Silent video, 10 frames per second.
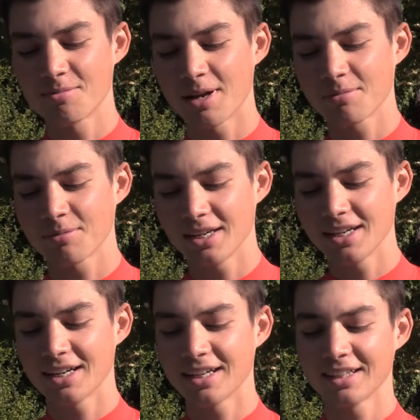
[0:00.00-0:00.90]
bleibt
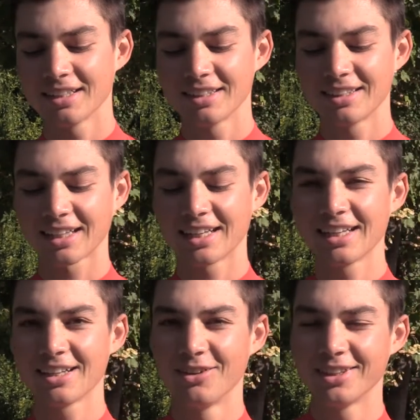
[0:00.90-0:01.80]
eher der
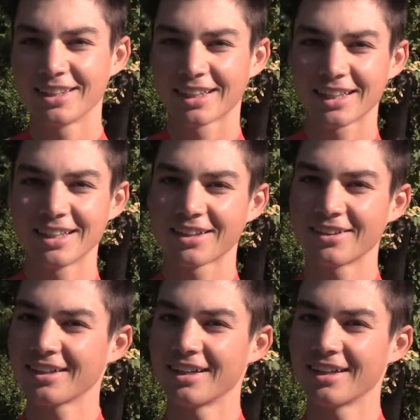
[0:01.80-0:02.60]
Regen gut in Erinnerung.